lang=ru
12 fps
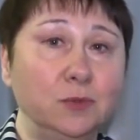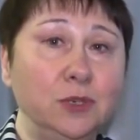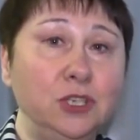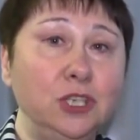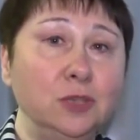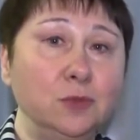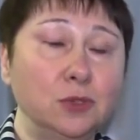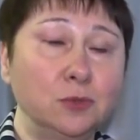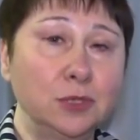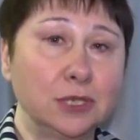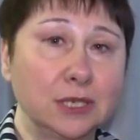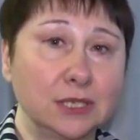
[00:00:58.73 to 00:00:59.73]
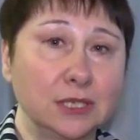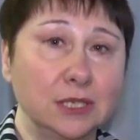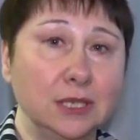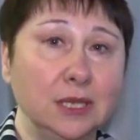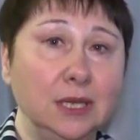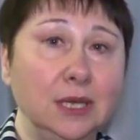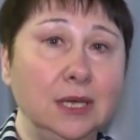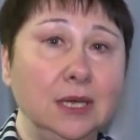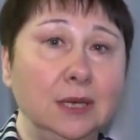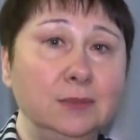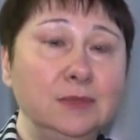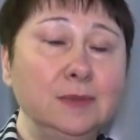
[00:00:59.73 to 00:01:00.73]
но причины могут быть разные.
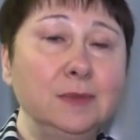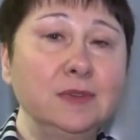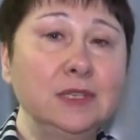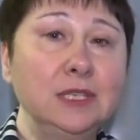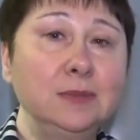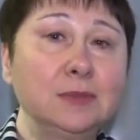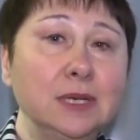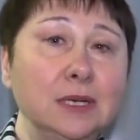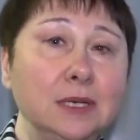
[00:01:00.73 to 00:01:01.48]
Мы с вами владеем,